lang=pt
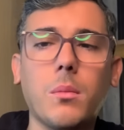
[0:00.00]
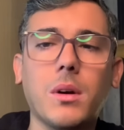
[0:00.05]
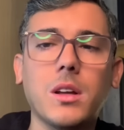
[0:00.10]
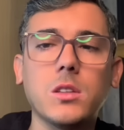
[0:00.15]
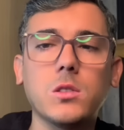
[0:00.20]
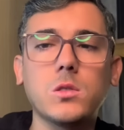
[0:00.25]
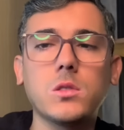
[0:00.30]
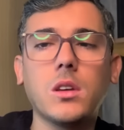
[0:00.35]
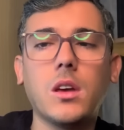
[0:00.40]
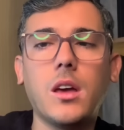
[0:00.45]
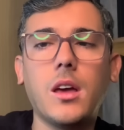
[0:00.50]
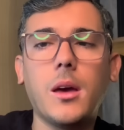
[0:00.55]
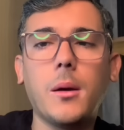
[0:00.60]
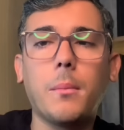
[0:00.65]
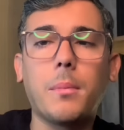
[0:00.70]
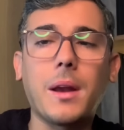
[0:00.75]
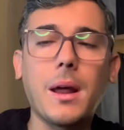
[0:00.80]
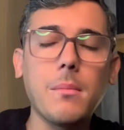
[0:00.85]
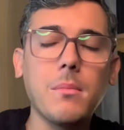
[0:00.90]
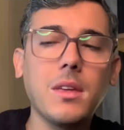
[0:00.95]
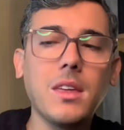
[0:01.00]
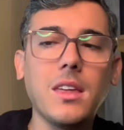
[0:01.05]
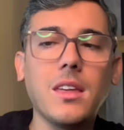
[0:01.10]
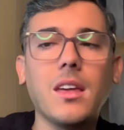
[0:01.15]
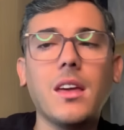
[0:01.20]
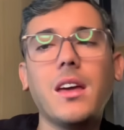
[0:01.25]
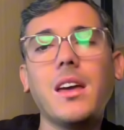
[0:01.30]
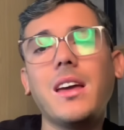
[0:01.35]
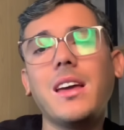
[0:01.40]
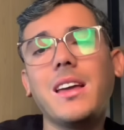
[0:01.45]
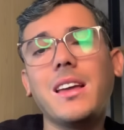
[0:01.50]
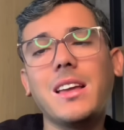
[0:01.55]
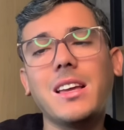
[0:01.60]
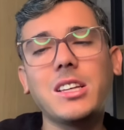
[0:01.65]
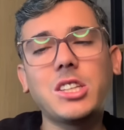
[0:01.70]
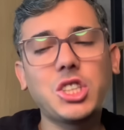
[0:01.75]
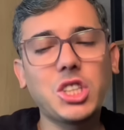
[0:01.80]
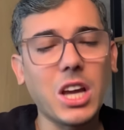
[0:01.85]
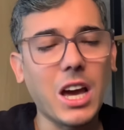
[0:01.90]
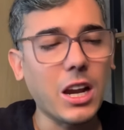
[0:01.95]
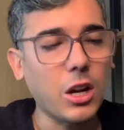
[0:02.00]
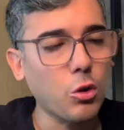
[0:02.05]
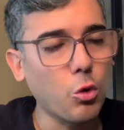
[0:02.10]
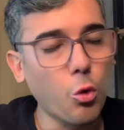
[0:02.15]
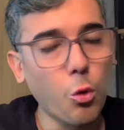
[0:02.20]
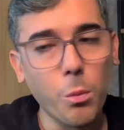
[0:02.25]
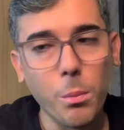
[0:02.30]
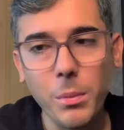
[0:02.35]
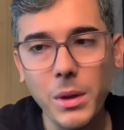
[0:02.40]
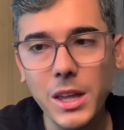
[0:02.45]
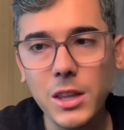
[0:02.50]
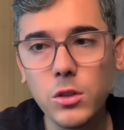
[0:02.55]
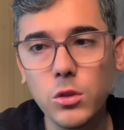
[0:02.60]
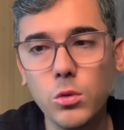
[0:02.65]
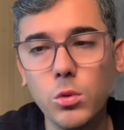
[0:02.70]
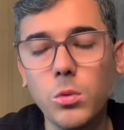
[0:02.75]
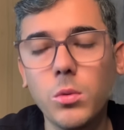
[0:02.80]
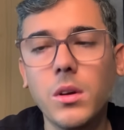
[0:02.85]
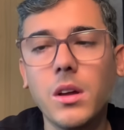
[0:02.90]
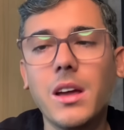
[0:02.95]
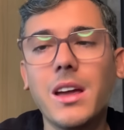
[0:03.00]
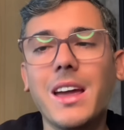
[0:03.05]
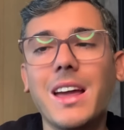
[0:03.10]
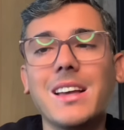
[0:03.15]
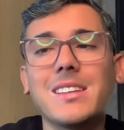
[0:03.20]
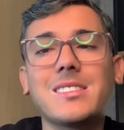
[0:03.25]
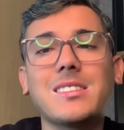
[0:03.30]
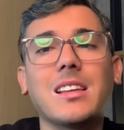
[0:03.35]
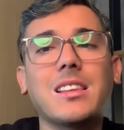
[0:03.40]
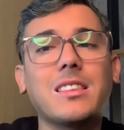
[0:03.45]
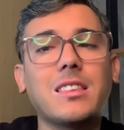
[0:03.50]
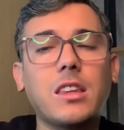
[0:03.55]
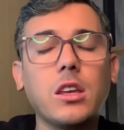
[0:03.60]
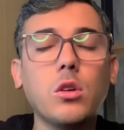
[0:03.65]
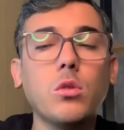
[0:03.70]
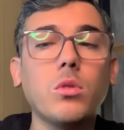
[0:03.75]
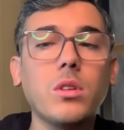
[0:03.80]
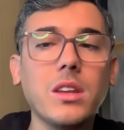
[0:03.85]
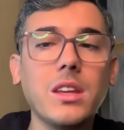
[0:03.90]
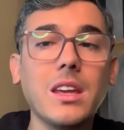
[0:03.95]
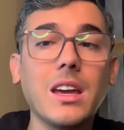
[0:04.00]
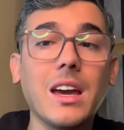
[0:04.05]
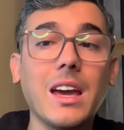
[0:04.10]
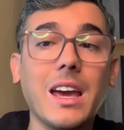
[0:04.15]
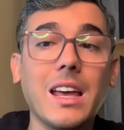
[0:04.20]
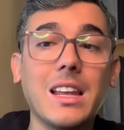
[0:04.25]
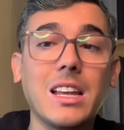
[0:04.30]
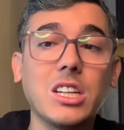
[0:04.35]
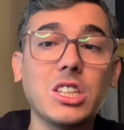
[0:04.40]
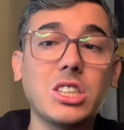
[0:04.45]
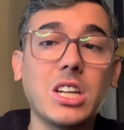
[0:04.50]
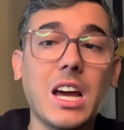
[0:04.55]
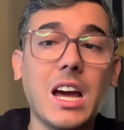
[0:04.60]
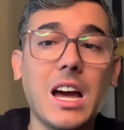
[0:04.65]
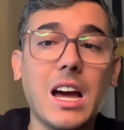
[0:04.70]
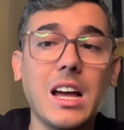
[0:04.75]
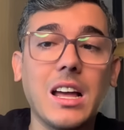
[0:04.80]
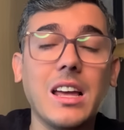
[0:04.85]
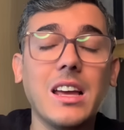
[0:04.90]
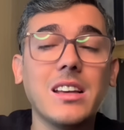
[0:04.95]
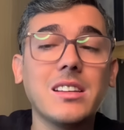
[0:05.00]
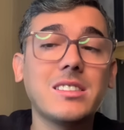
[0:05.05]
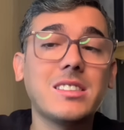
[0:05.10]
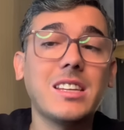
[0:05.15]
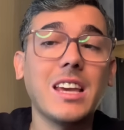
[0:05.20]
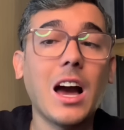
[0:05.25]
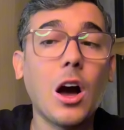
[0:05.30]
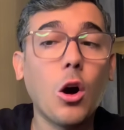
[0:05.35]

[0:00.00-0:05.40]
amados, para mim este argumento, essa teoria, ela já se